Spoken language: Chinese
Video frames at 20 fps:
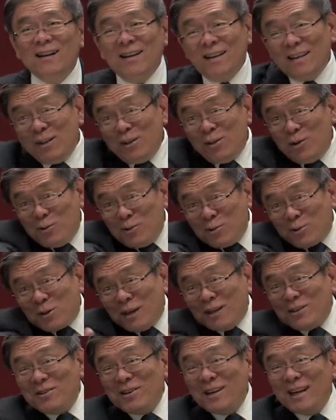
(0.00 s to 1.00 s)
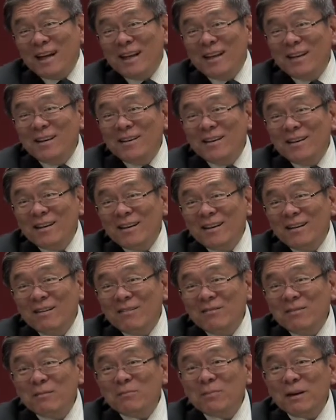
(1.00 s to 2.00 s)
一扭转过来，
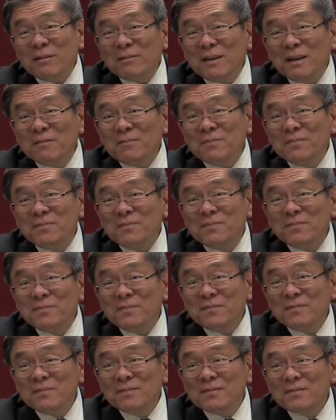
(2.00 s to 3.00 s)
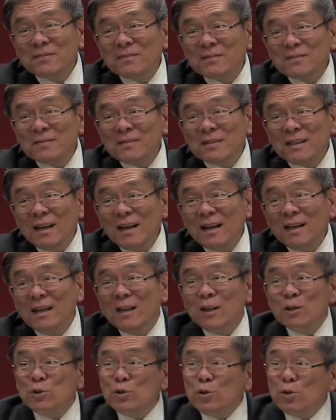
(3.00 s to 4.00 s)
明白吗？啊，
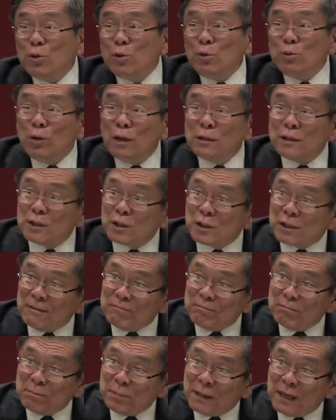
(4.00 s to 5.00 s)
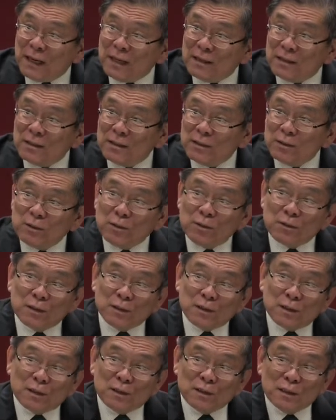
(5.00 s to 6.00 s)
旧约的审判都是
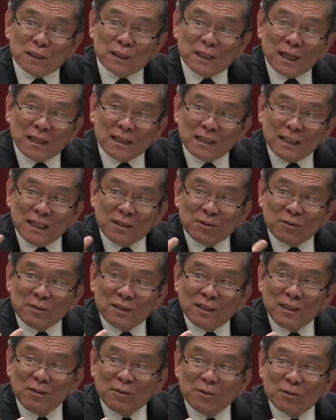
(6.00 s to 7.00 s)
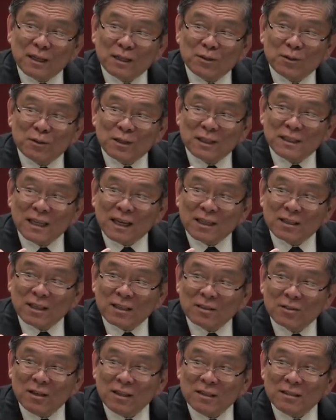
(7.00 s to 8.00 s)
指向耶稣基督在十字架上
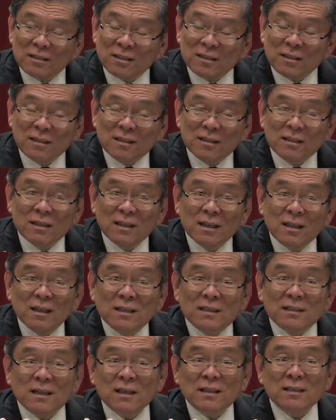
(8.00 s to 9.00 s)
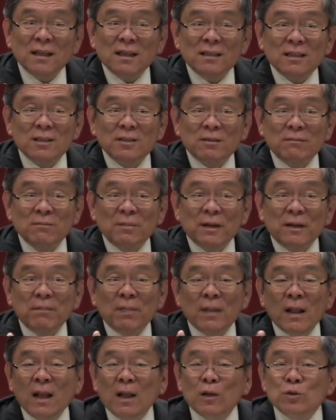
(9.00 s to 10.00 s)
所承担的审判。
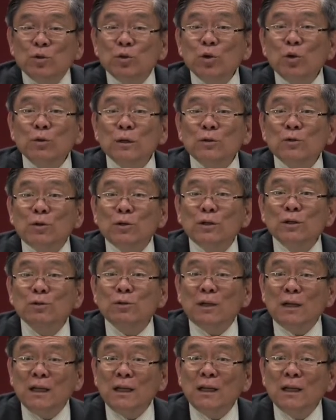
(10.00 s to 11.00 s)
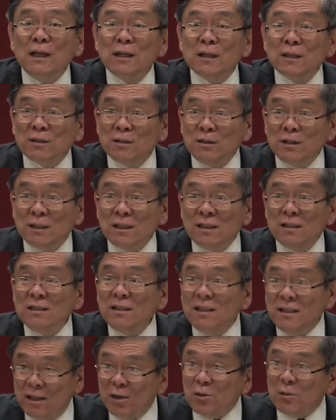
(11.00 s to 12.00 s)
旧约所有的血淋淋的事情，
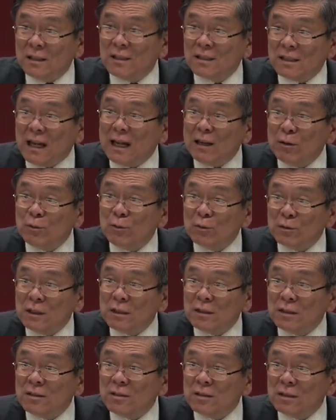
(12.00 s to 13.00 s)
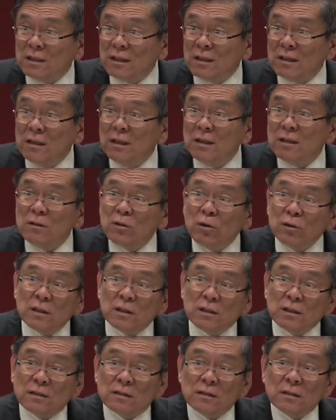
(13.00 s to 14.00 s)
耶和华杀戮人的事情，都是
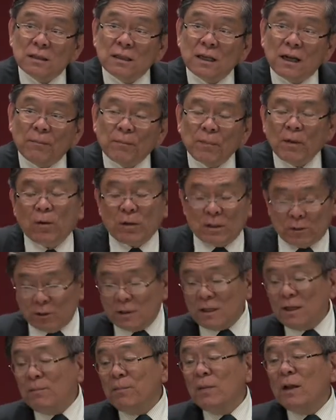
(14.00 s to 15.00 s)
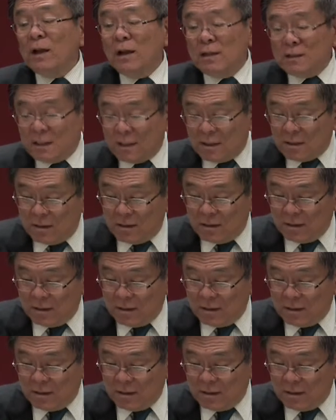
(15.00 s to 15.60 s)
指向：哦，首先，这个